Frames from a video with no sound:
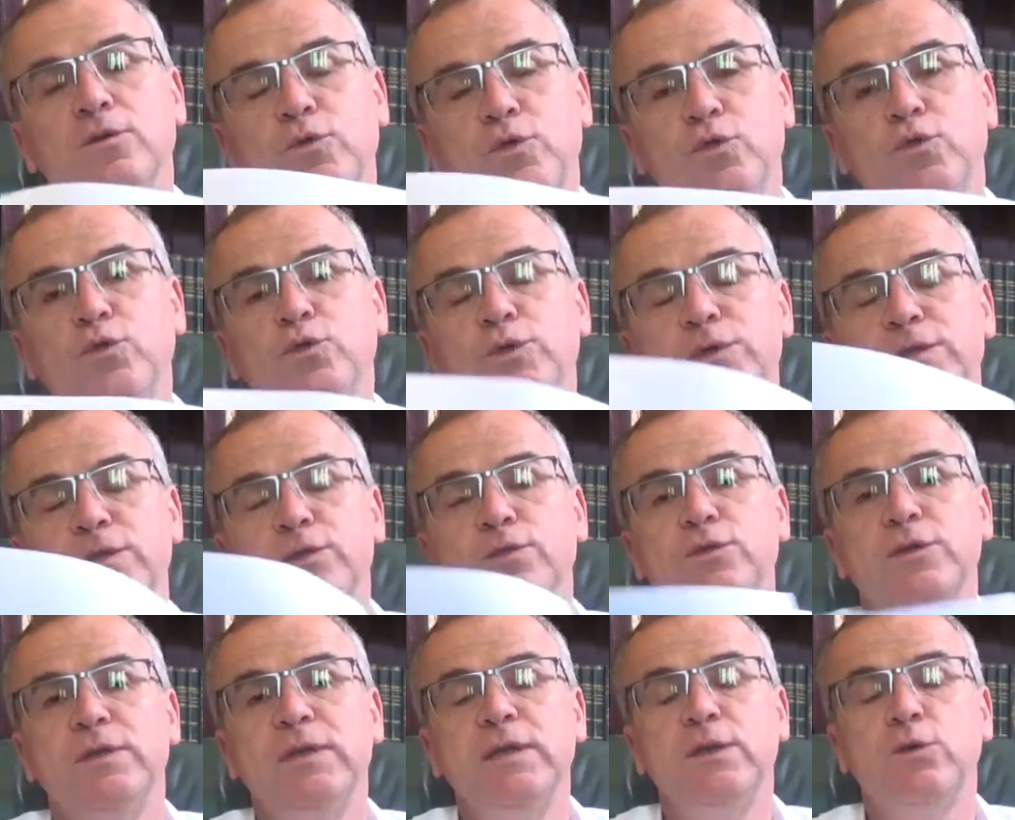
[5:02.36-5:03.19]
tout ce
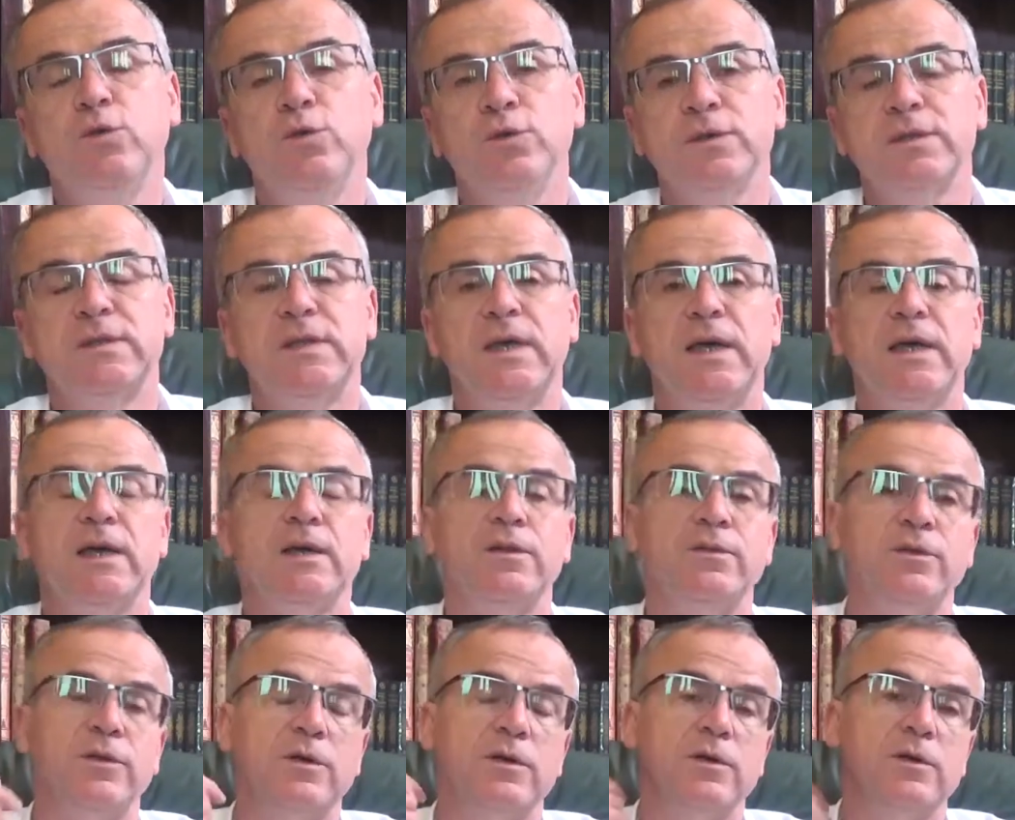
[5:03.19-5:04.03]
qui
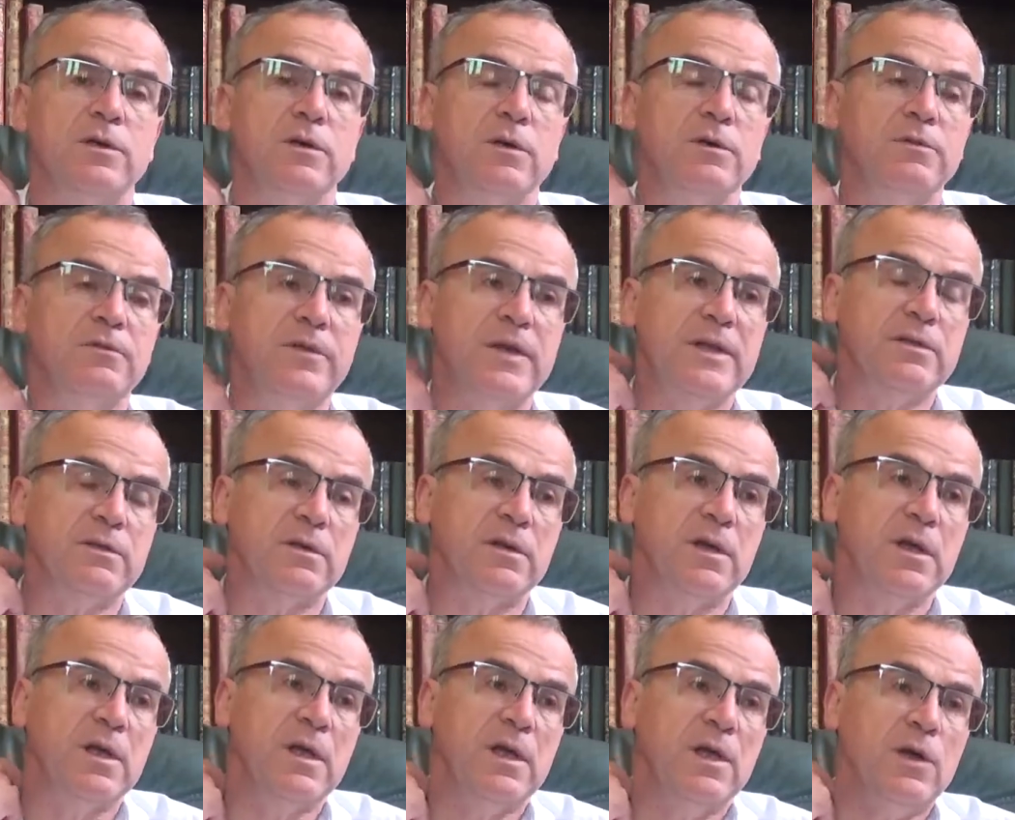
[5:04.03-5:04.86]
concerne en fait
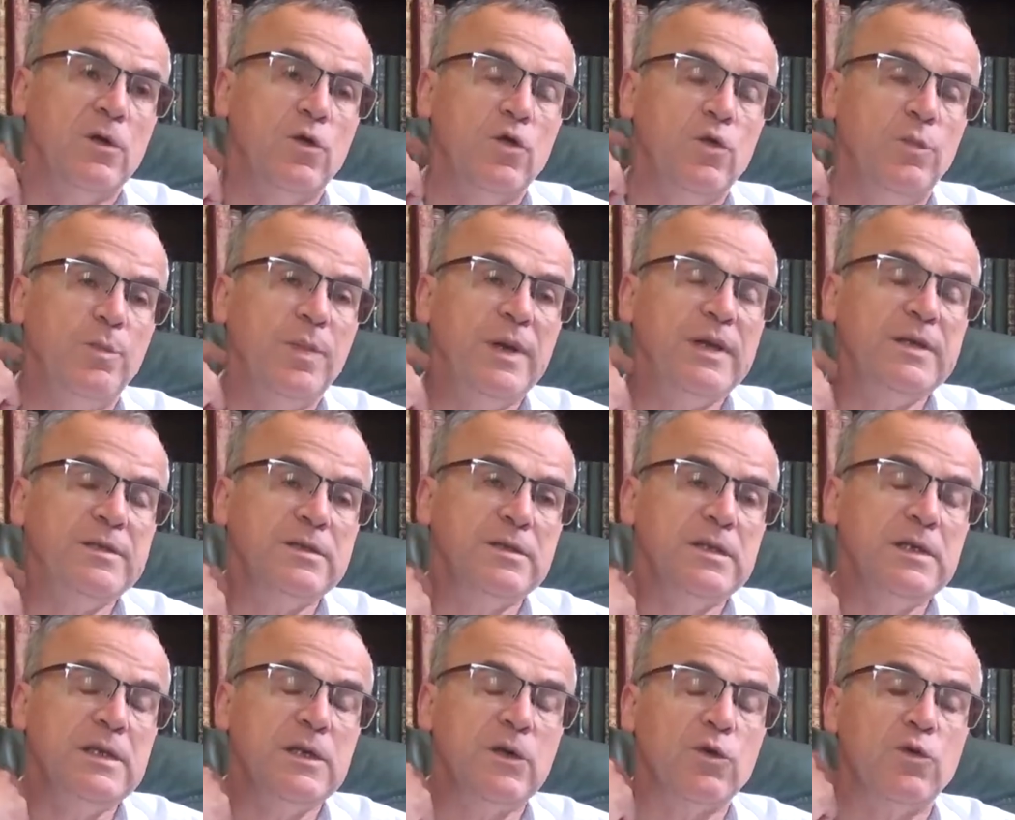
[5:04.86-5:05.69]
le
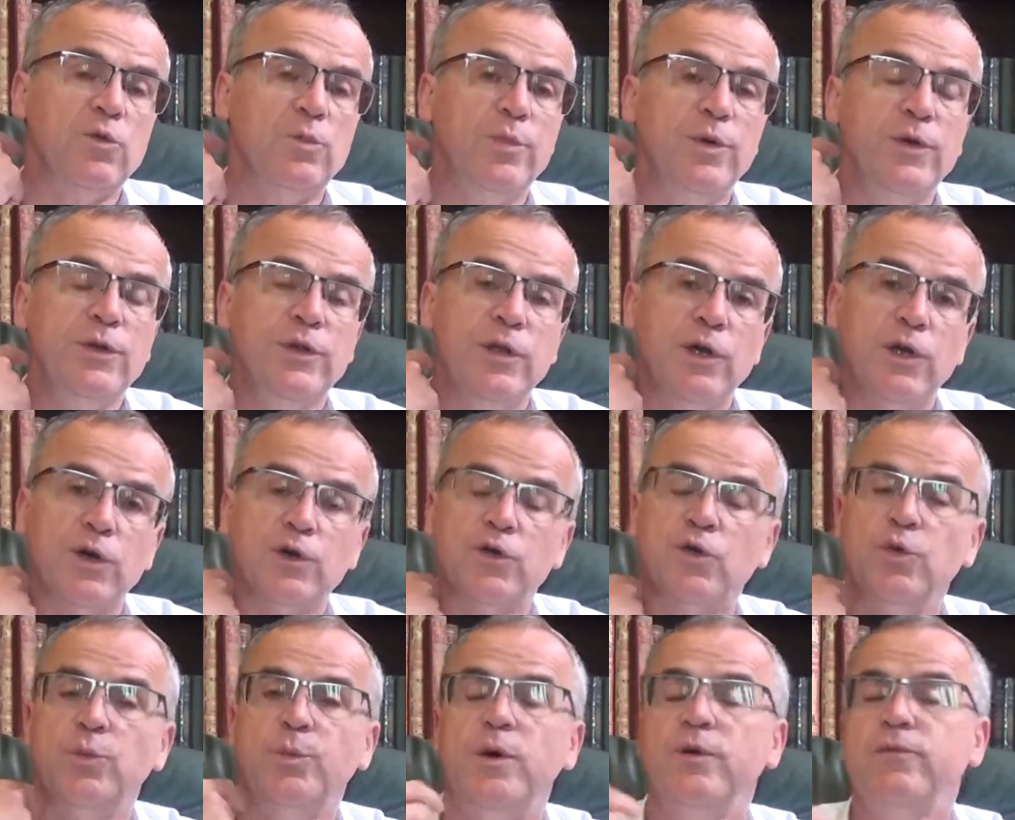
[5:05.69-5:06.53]
plaisir, le bonheur
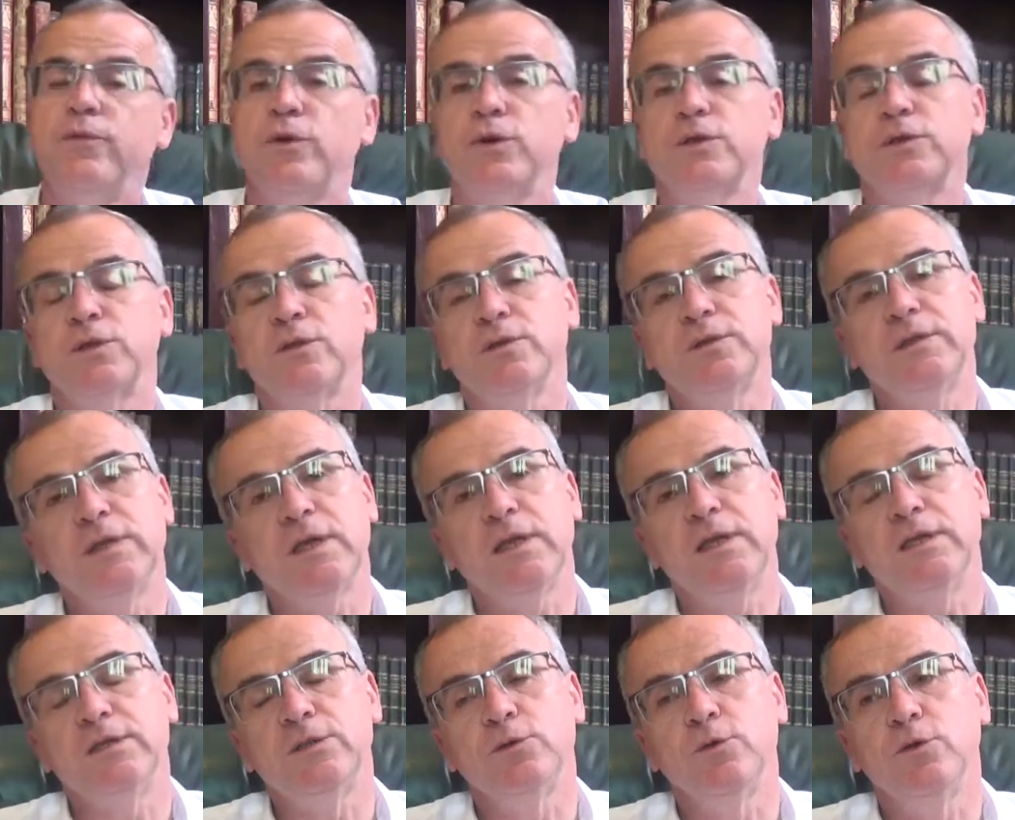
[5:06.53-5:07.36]
que peuvent ressentir
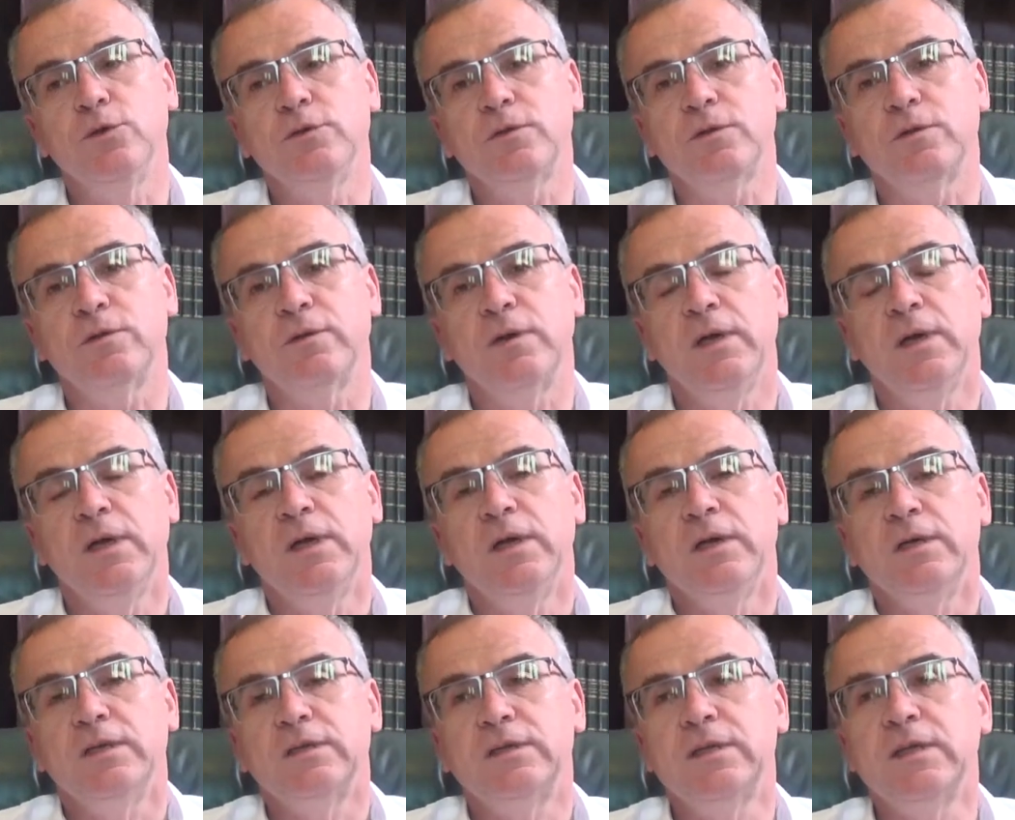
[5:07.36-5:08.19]
les autres,
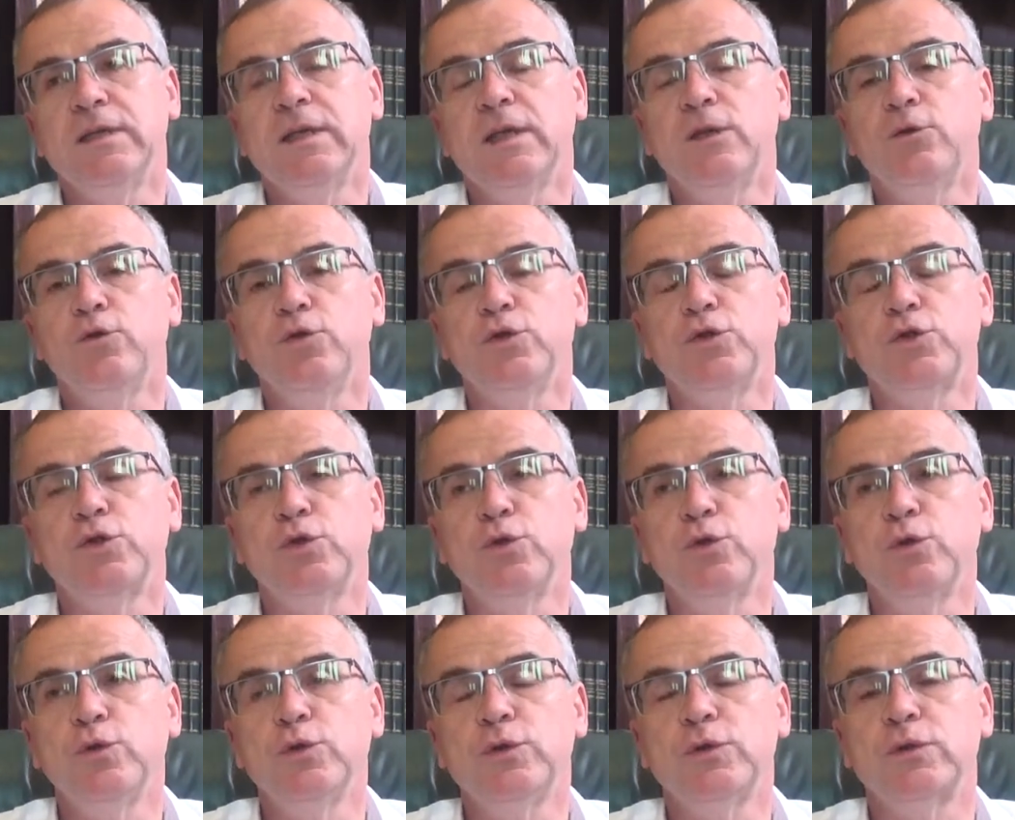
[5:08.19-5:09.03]
c'est quelque
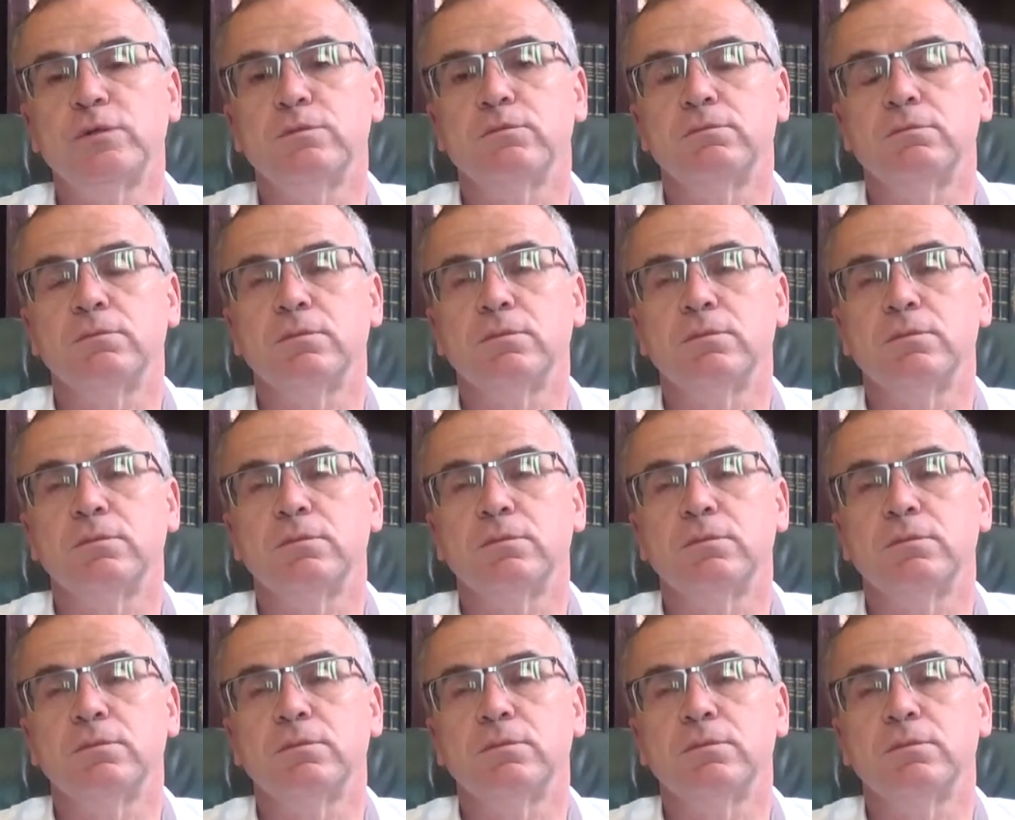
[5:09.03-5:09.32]
chose